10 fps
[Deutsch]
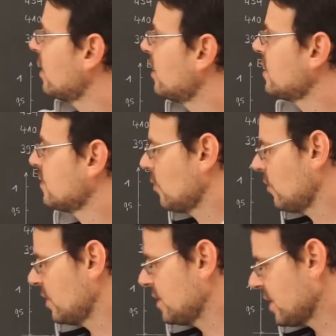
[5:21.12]
an diesem
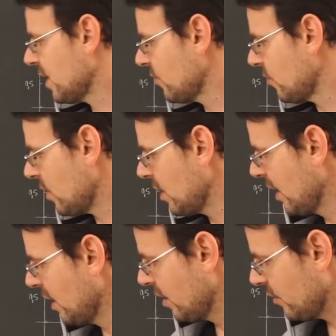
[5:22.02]
Kondensator
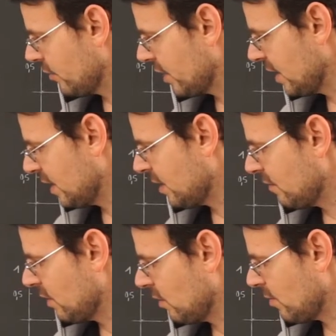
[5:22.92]
und die nennen
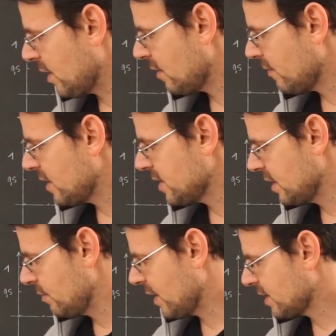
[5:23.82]
wir normalerweise die
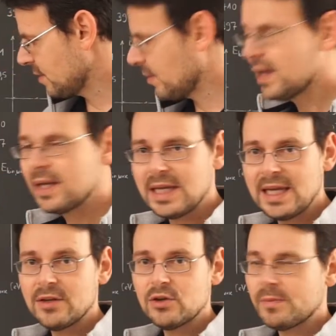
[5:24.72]
maximale
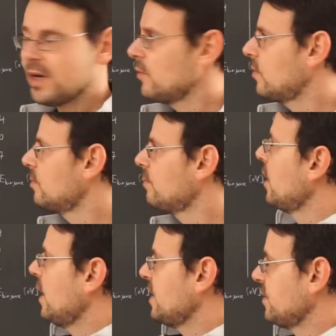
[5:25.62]
Gegenspannung.
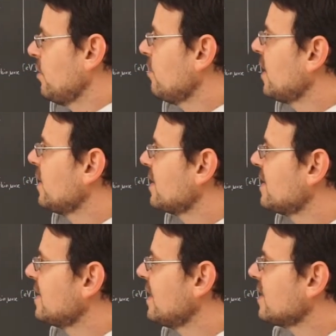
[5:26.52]
Also nochmal, das ist
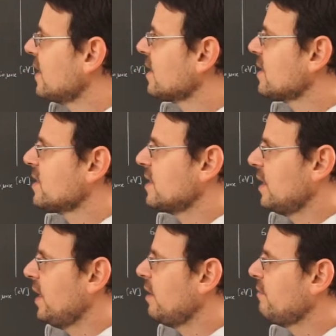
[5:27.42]
nichts anderes als eine
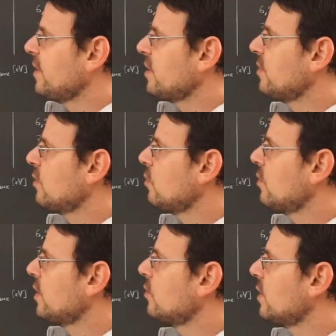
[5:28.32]

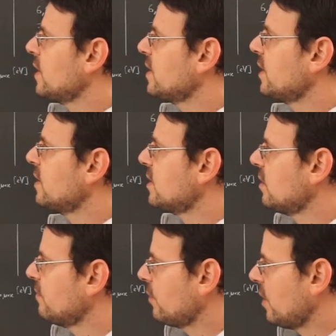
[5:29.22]
Gegenfeldmethode, nur dass ich jetzt nicht
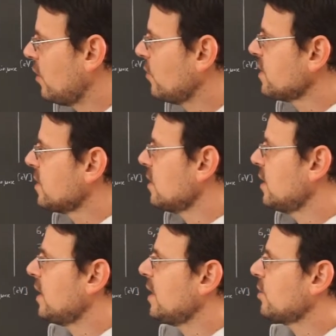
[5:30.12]
von außen eine
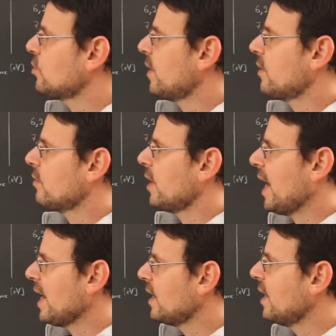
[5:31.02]
Gegenspannung
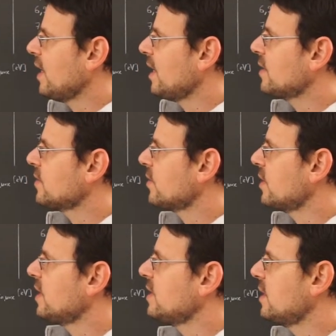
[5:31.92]
anlege, sondern
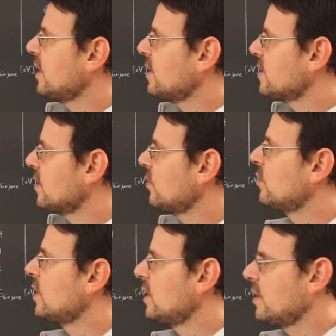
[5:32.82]
die sich ganz
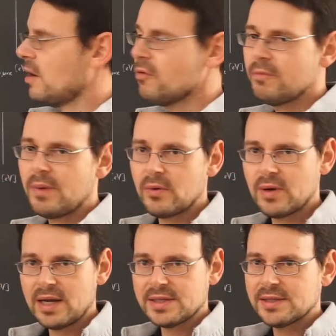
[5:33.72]
natürlich hier aufbauen
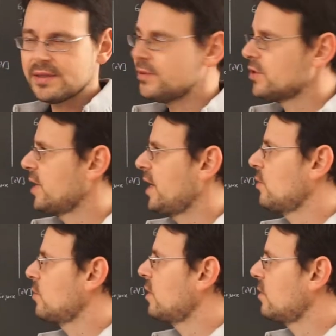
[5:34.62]
lasse zwischen
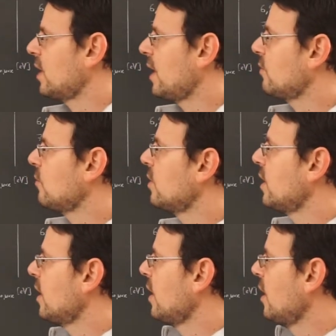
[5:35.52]
Anode und Kathode